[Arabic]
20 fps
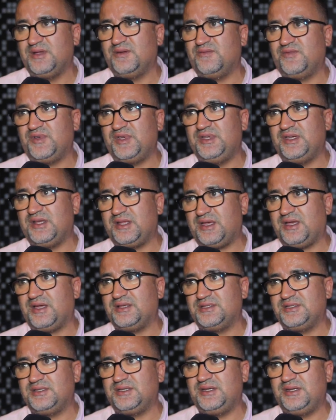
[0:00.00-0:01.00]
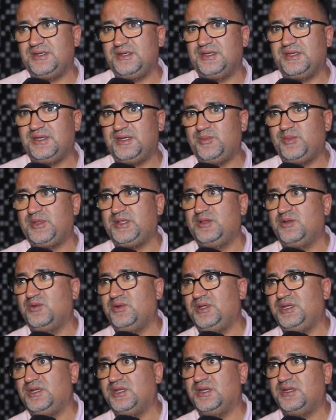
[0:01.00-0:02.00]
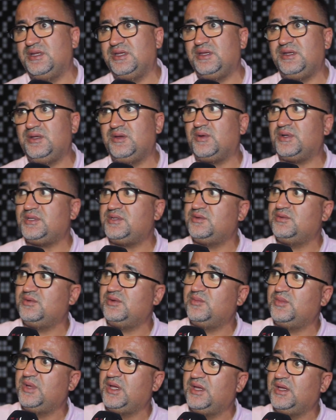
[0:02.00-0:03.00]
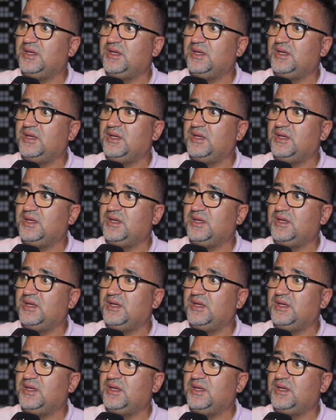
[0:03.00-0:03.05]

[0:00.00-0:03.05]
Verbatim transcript: مفيق قاصرين ناري بدلوا لينا ناري واحد تيقول لهم